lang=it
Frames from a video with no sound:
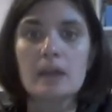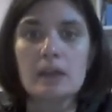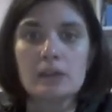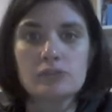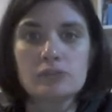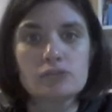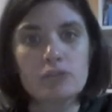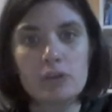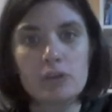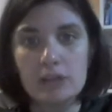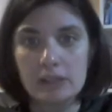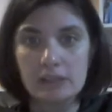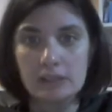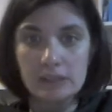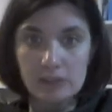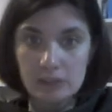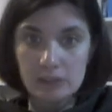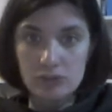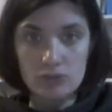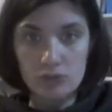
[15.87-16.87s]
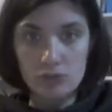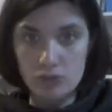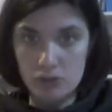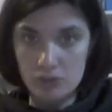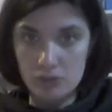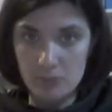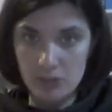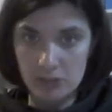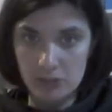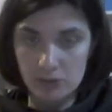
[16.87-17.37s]
cioè il
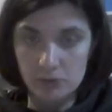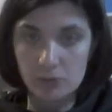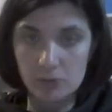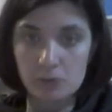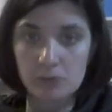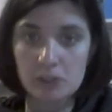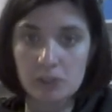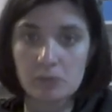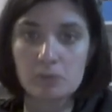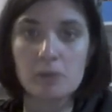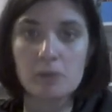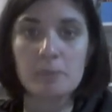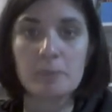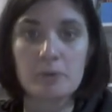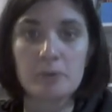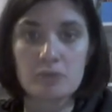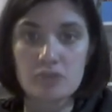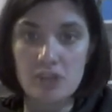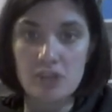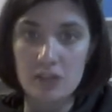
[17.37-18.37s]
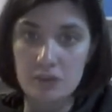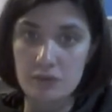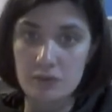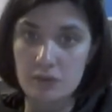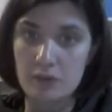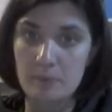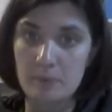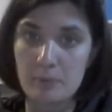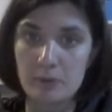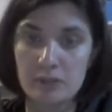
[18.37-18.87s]
risorgimento, quindi quel
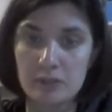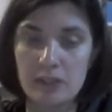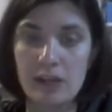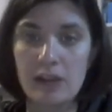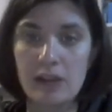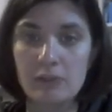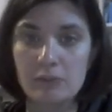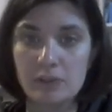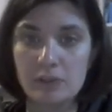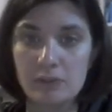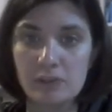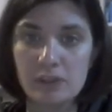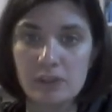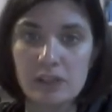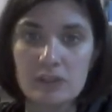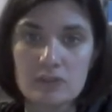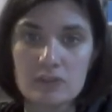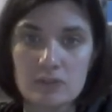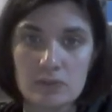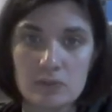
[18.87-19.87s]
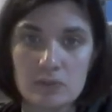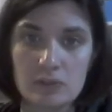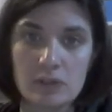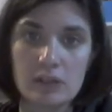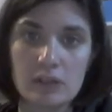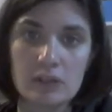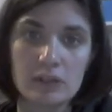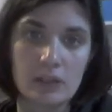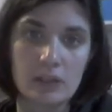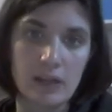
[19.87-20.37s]
processo che porterà
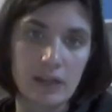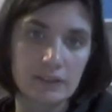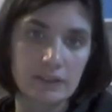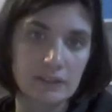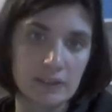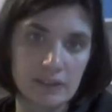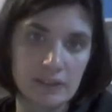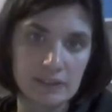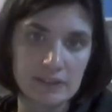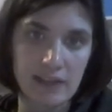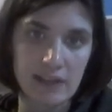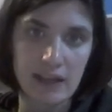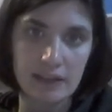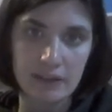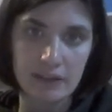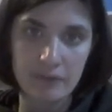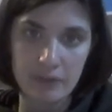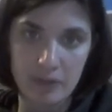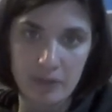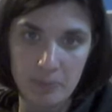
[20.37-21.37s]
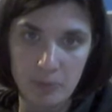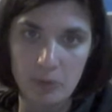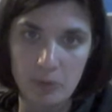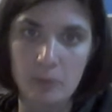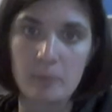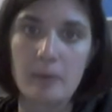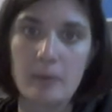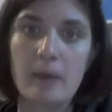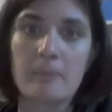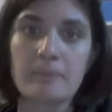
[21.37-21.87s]
all'unificazione dell'Italia vera e
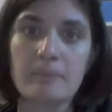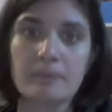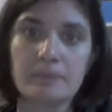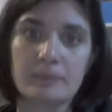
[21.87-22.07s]
propria,